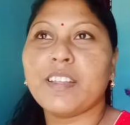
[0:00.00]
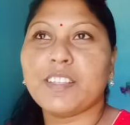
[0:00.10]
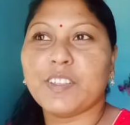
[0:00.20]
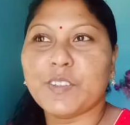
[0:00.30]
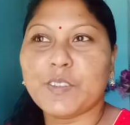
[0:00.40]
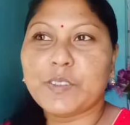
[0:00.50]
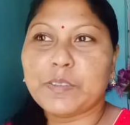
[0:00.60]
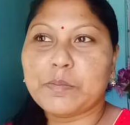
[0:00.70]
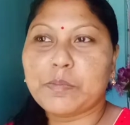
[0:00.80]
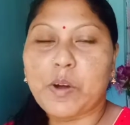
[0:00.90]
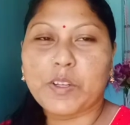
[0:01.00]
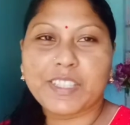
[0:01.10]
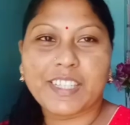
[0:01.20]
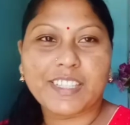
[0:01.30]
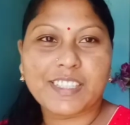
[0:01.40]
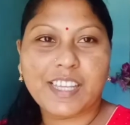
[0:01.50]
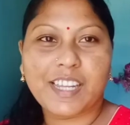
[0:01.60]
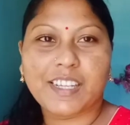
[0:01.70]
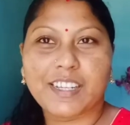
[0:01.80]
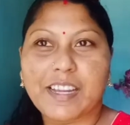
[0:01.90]
तो बहुत ही अच्छा
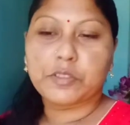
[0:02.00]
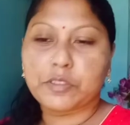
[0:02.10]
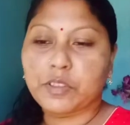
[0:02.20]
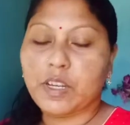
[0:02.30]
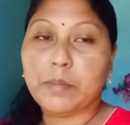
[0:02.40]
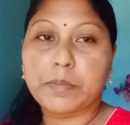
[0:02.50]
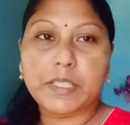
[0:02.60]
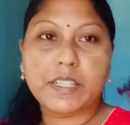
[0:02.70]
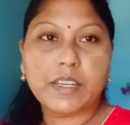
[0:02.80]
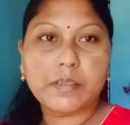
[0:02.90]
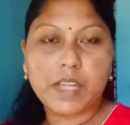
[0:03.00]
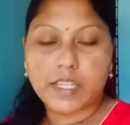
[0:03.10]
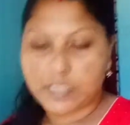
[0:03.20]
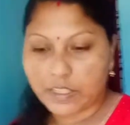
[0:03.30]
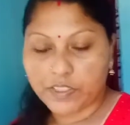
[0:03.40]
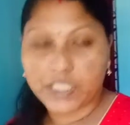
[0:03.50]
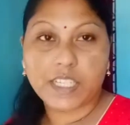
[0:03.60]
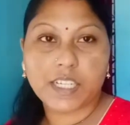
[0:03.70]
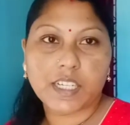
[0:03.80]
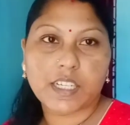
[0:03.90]
लग रहा है तो अभी ना नाश्ता
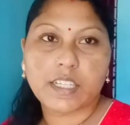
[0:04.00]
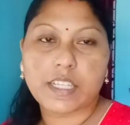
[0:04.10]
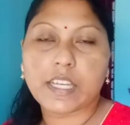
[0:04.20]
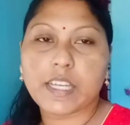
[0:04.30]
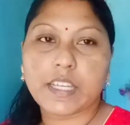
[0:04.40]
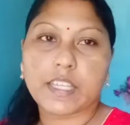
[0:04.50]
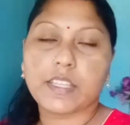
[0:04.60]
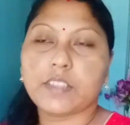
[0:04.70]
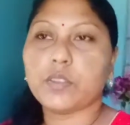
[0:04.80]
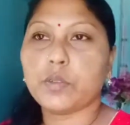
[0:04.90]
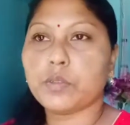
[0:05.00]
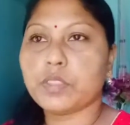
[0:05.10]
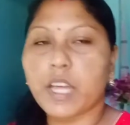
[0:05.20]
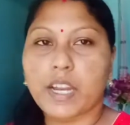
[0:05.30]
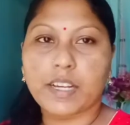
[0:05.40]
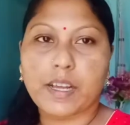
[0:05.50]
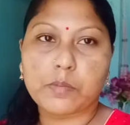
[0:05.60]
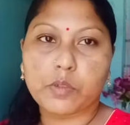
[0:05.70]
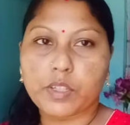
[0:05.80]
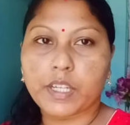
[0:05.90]
वगैरह कर लिया है तो सारा काम
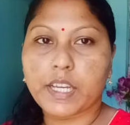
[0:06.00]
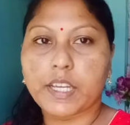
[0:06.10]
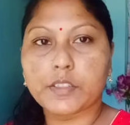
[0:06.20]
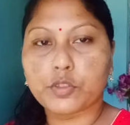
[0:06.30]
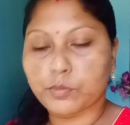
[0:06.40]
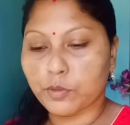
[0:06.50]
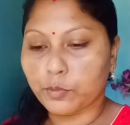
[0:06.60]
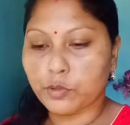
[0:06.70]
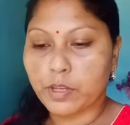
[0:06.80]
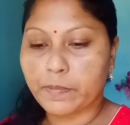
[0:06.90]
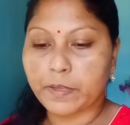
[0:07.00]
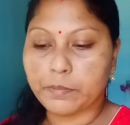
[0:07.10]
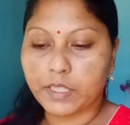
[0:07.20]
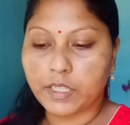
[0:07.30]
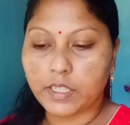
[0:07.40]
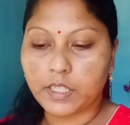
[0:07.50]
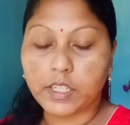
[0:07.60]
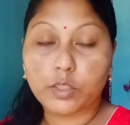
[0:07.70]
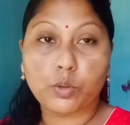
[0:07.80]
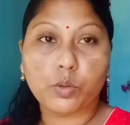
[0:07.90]
हो गया है सुबह पूजा पाठ भी कर
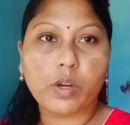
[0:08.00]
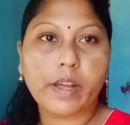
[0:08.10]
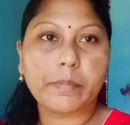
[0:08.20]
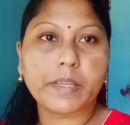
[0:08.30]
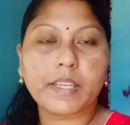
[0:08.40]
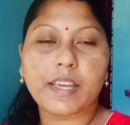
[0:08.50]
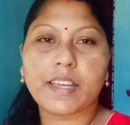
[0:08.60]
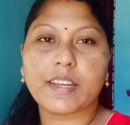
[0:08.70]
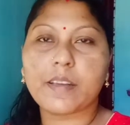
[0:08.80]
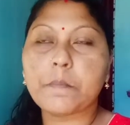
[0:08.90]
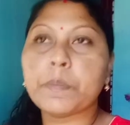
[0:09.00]
लिया तो अभी क्या है ना